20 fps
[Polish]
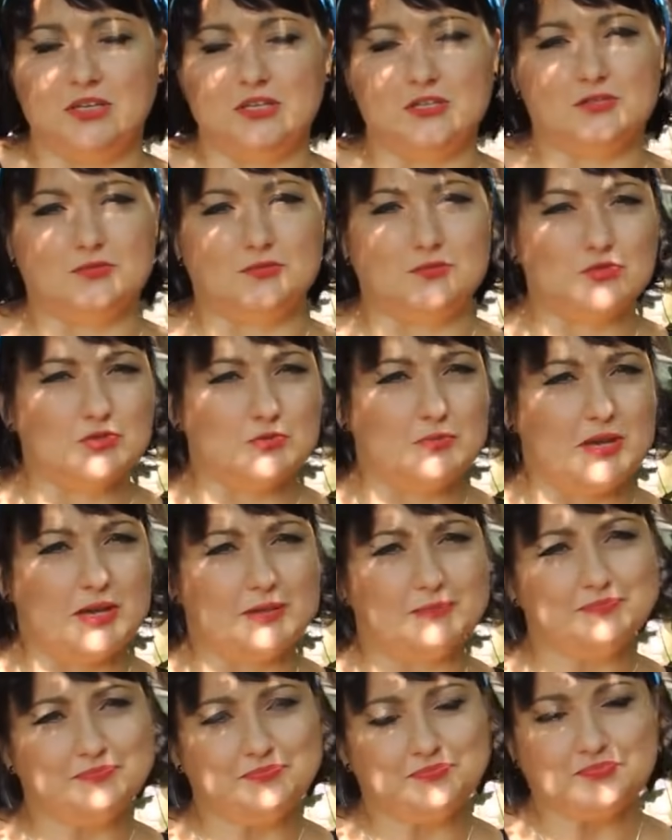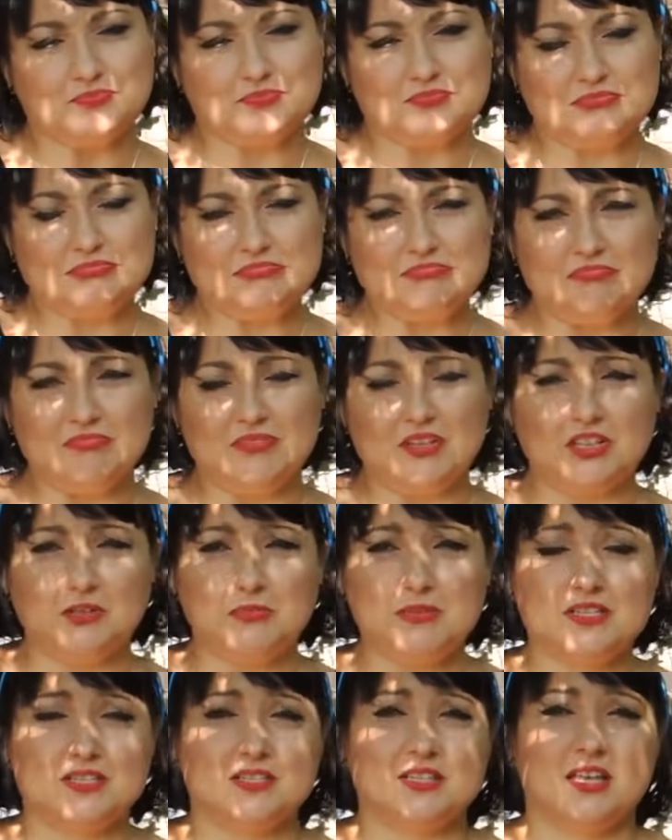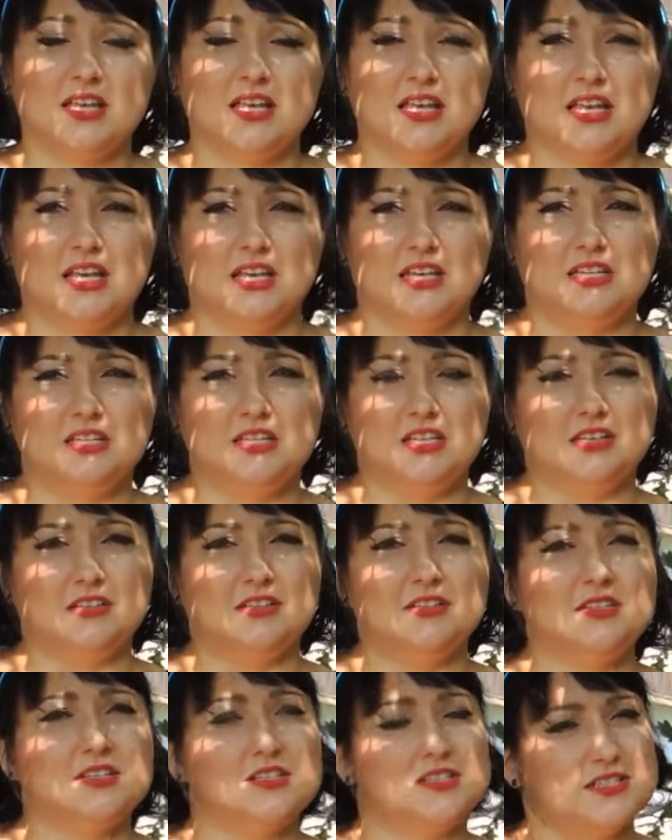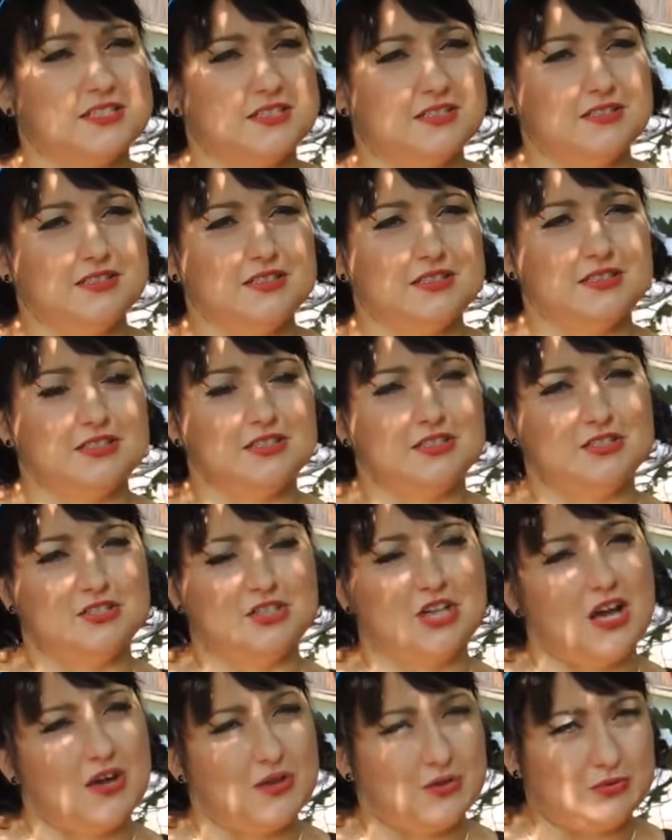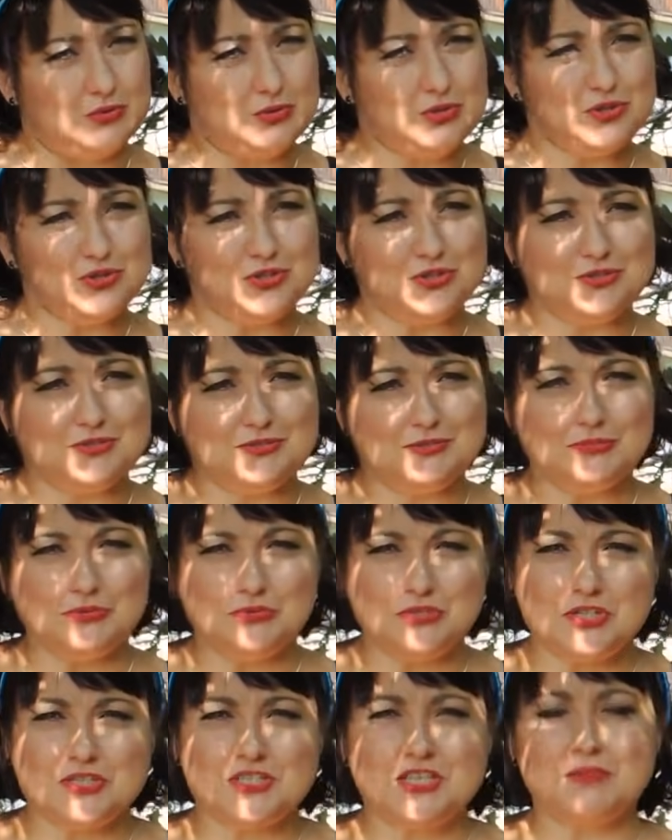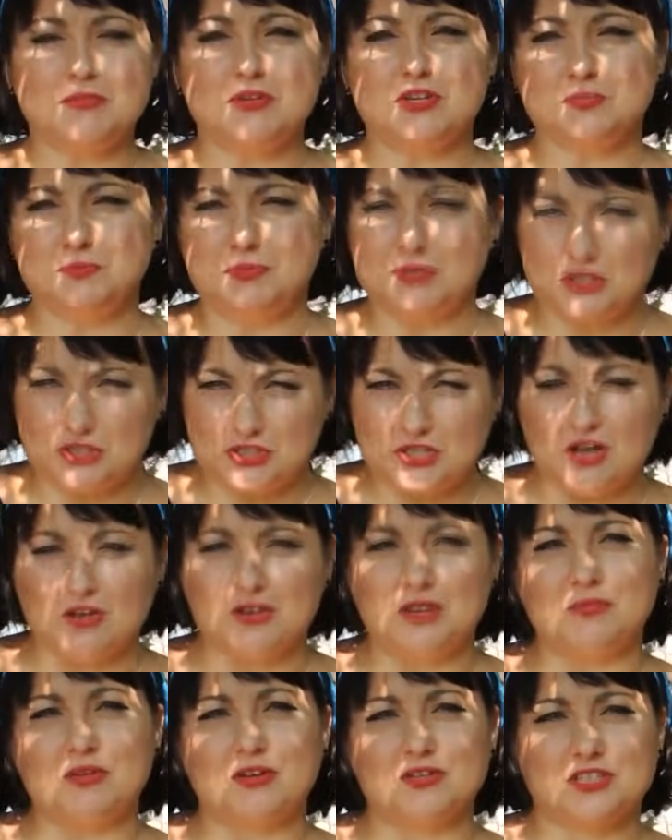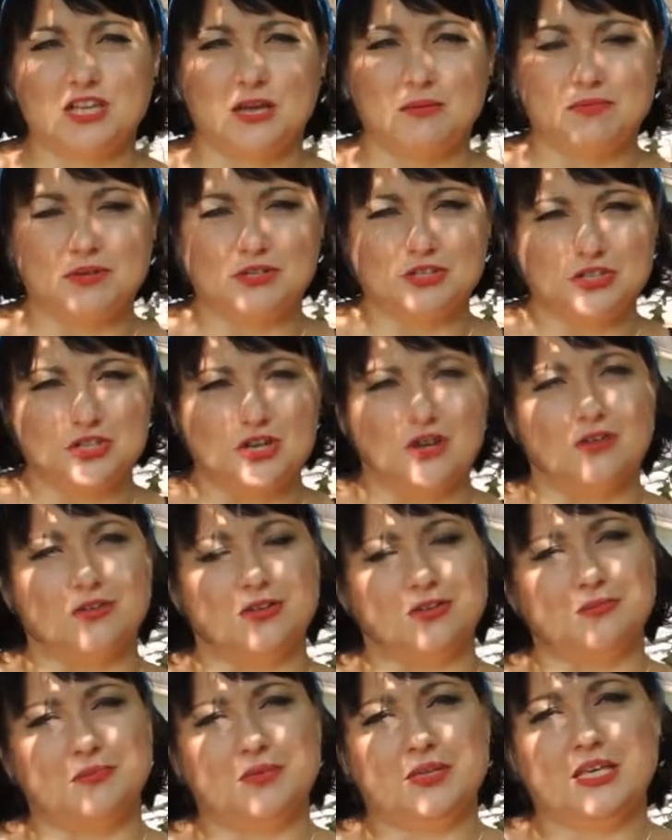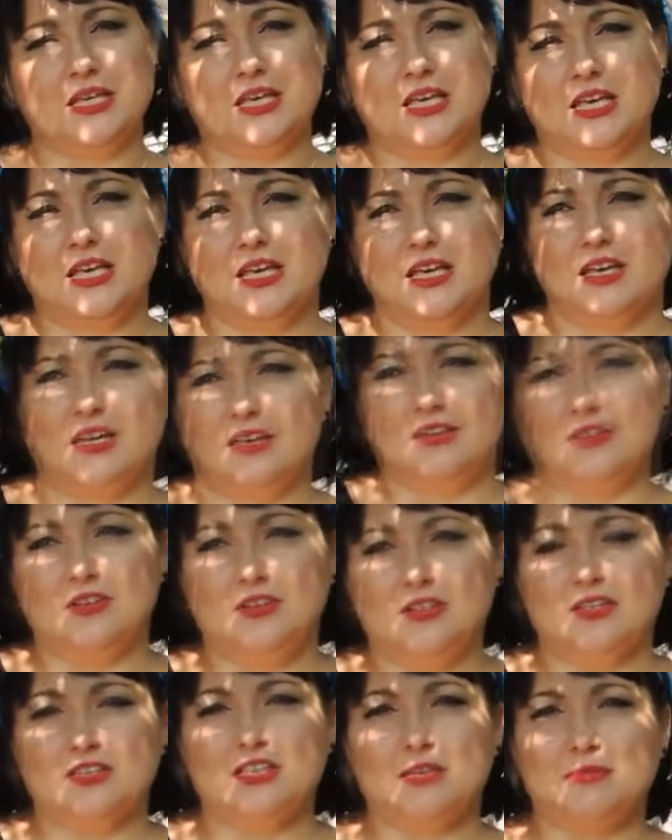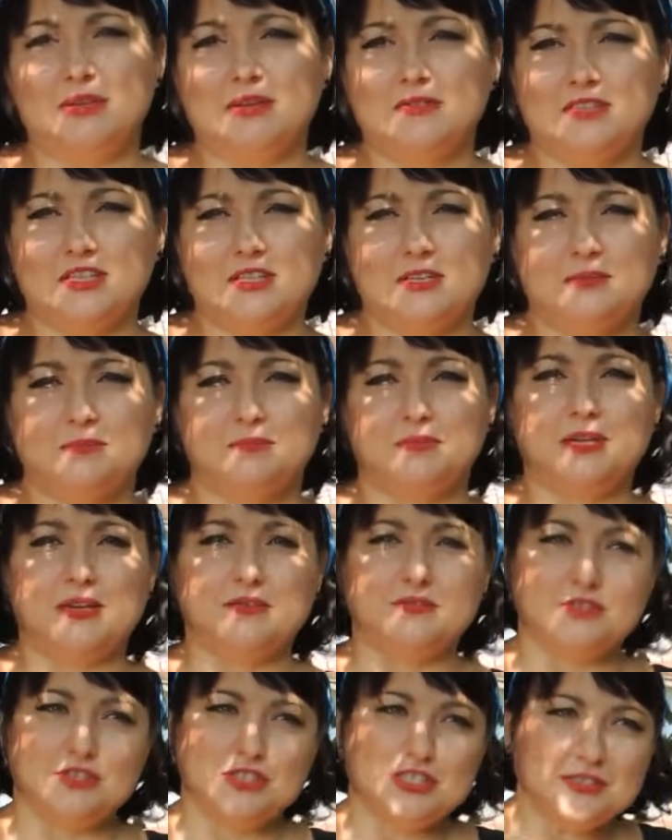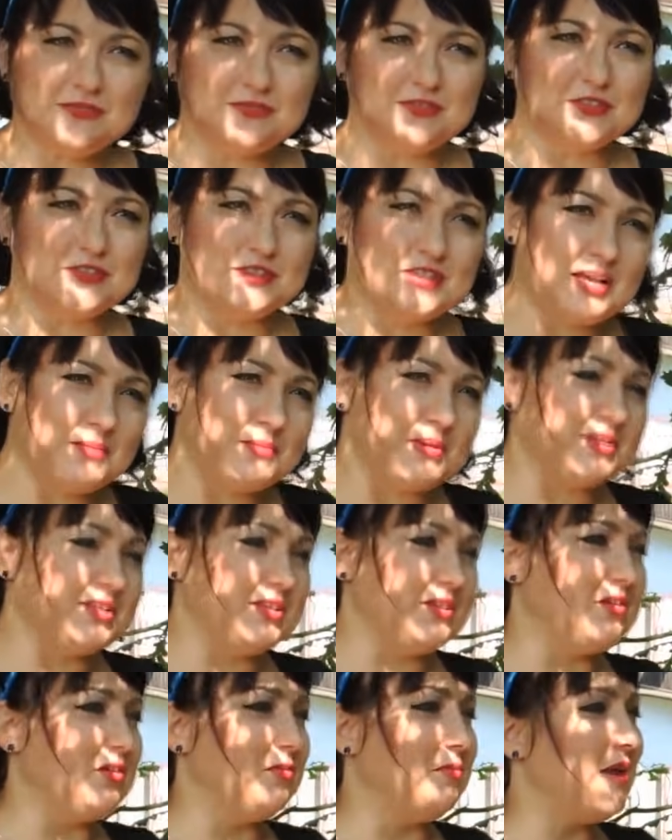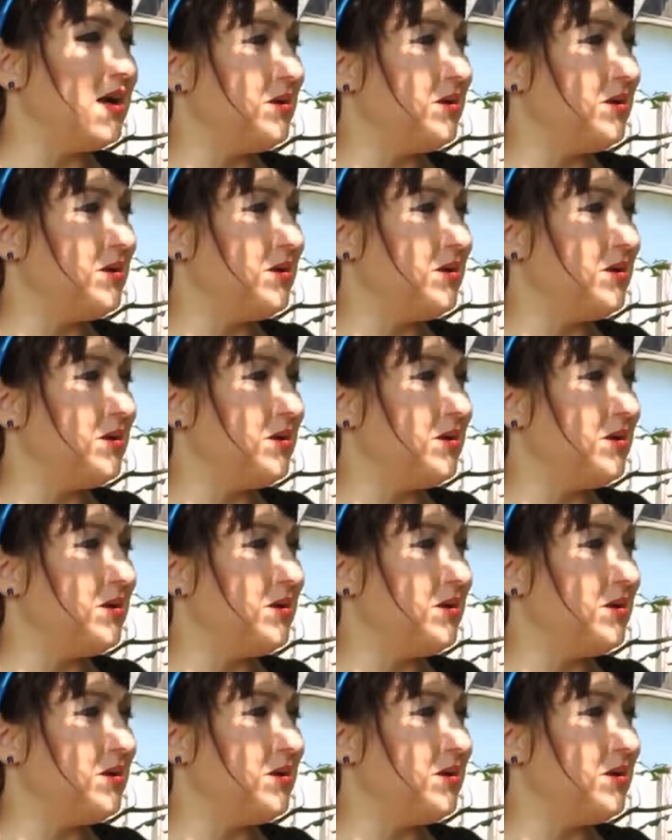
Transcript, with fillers: mieli służbę, Natomiast ich jedyny syn, e, Czaruś, e, był dzieckiem rozpieszczonym, rozkapryszonym. No i tak naprawdę prawdziwy dramat jego